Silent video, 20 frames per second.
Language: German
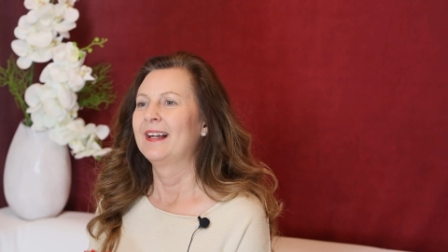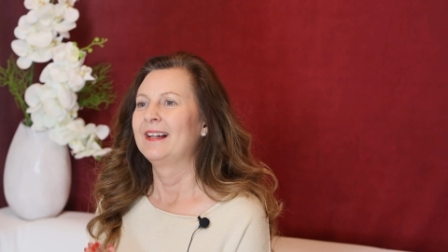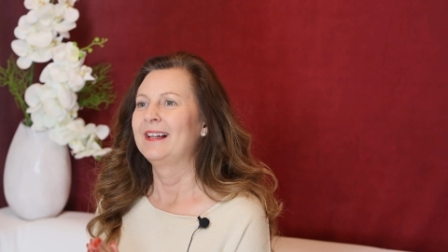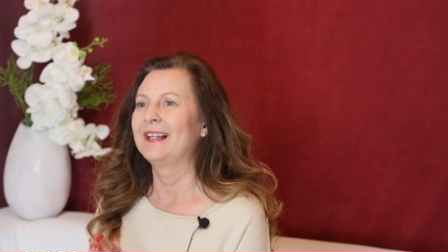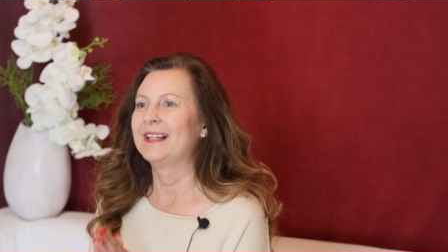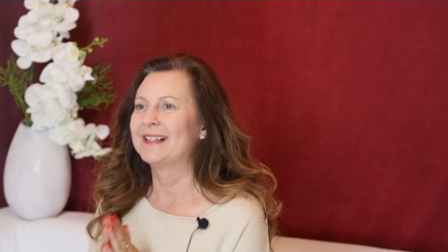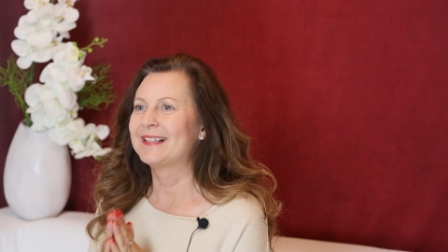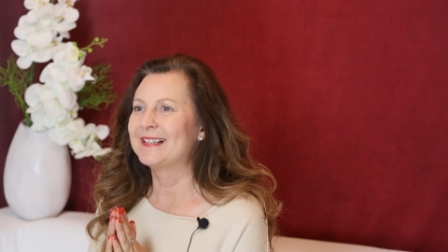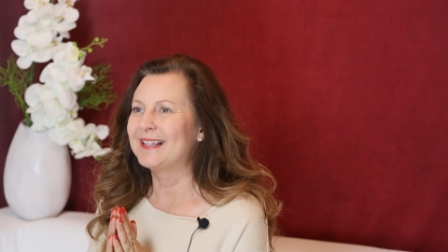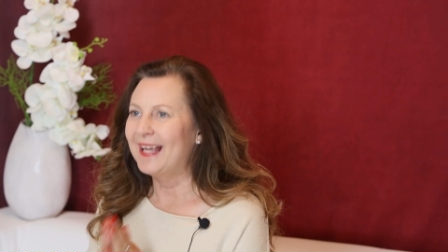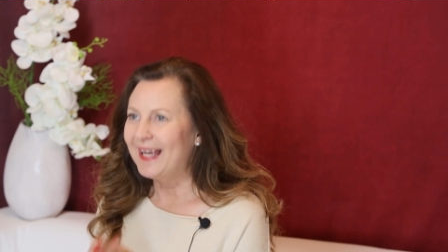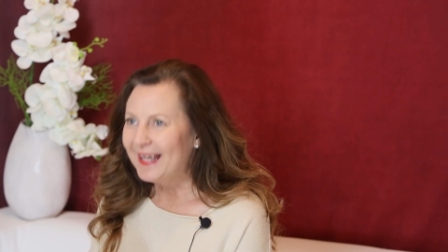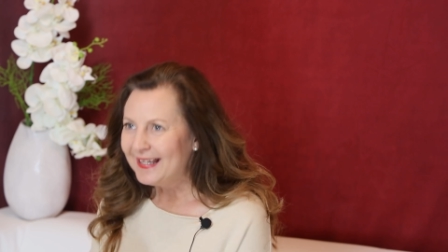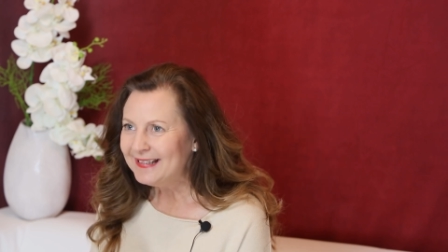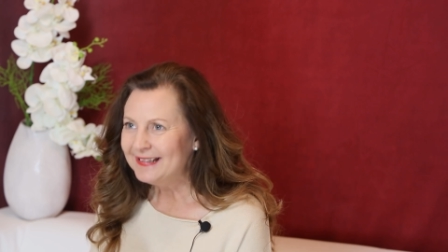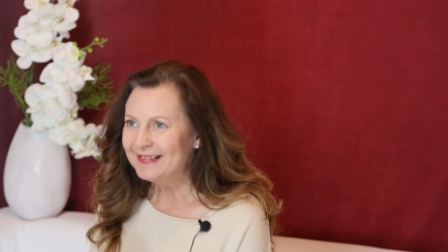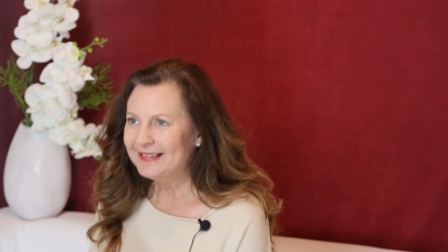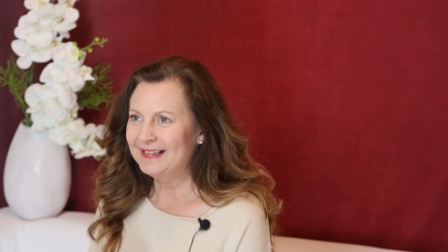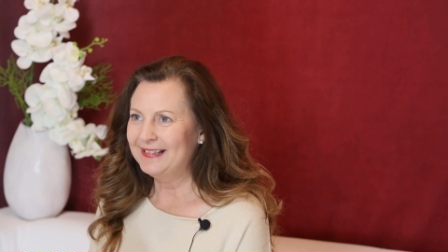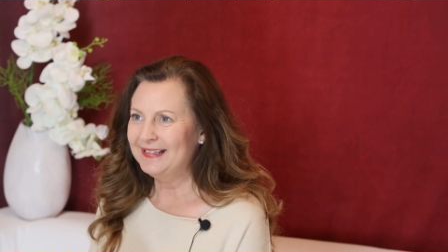
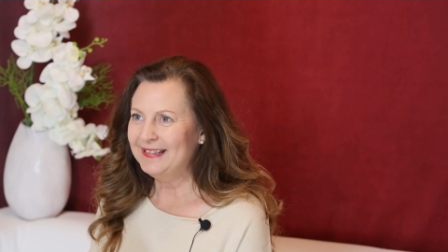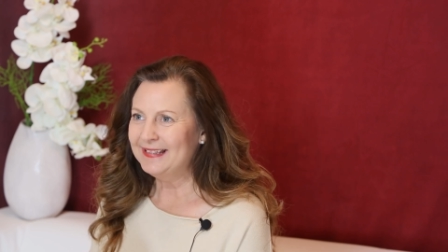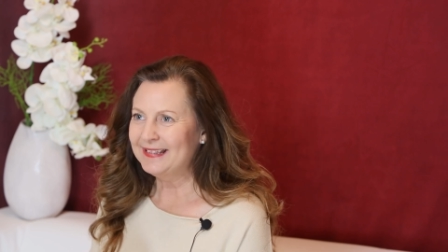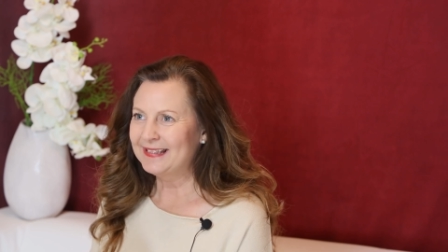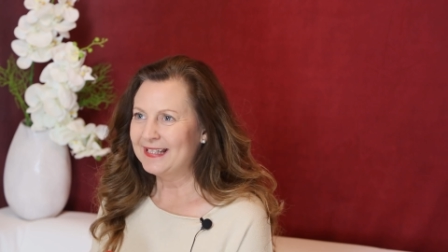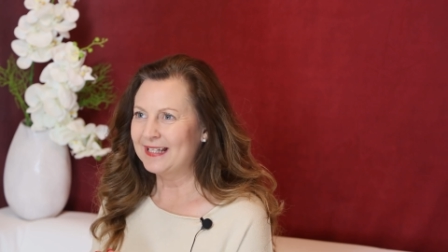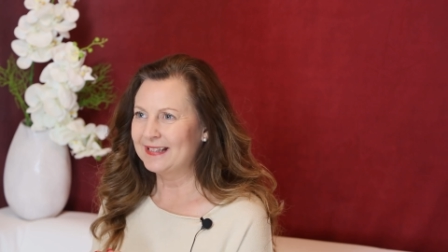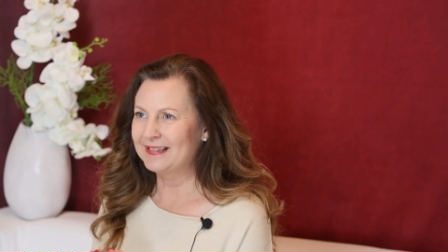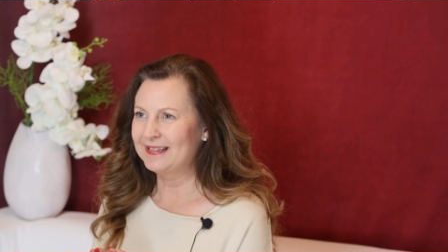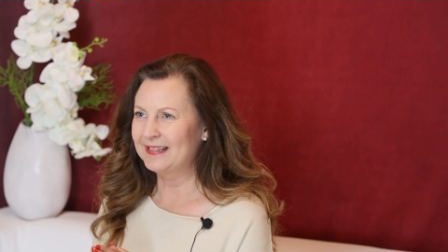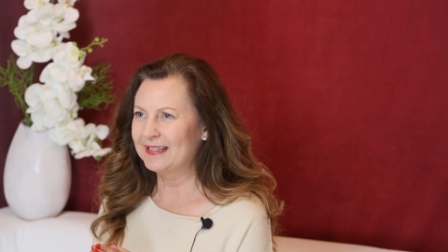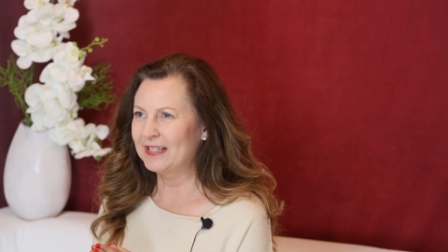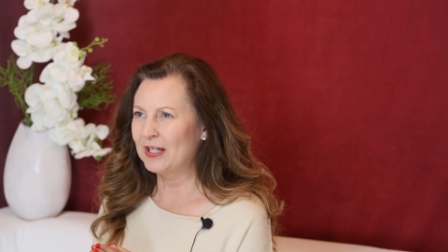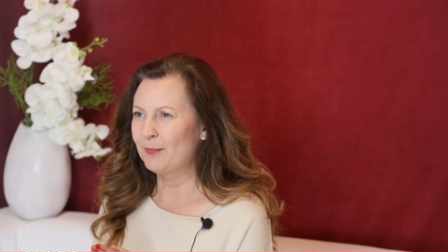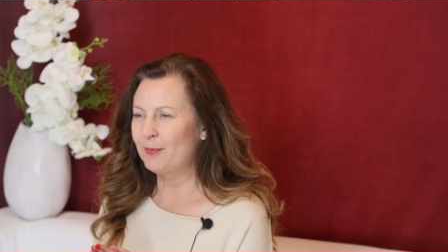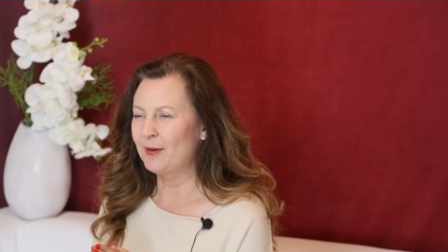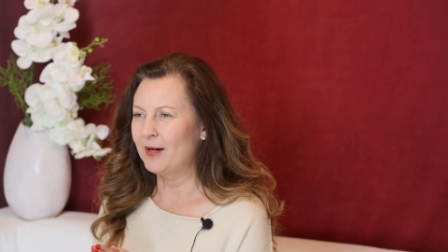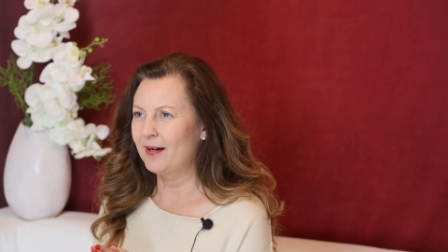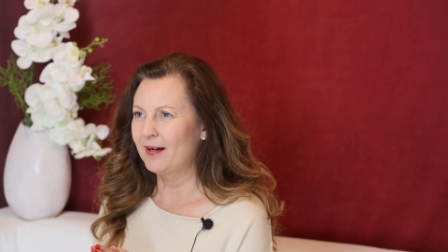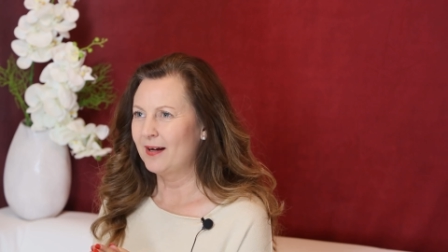Letztendlich hatte ich
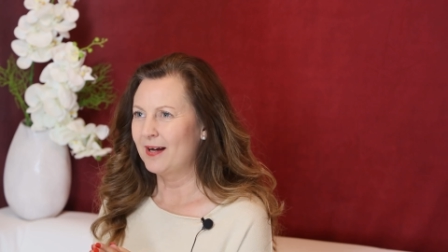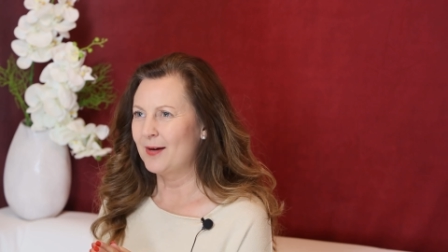aber